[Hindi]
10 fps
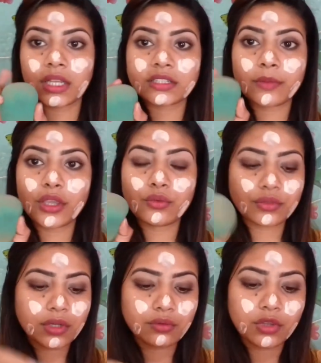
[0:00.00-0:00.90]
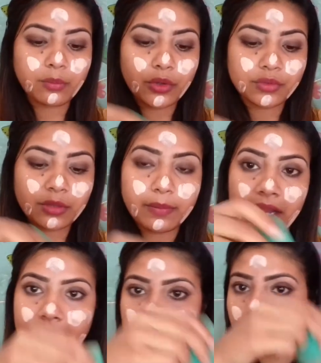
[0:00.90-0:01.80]
नेक्स्ट मैं यूज़ करूंगी ब्यूटी
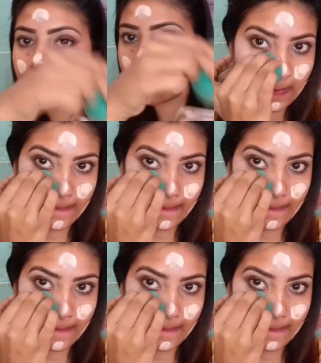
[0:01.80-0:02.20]
ब्लेंडर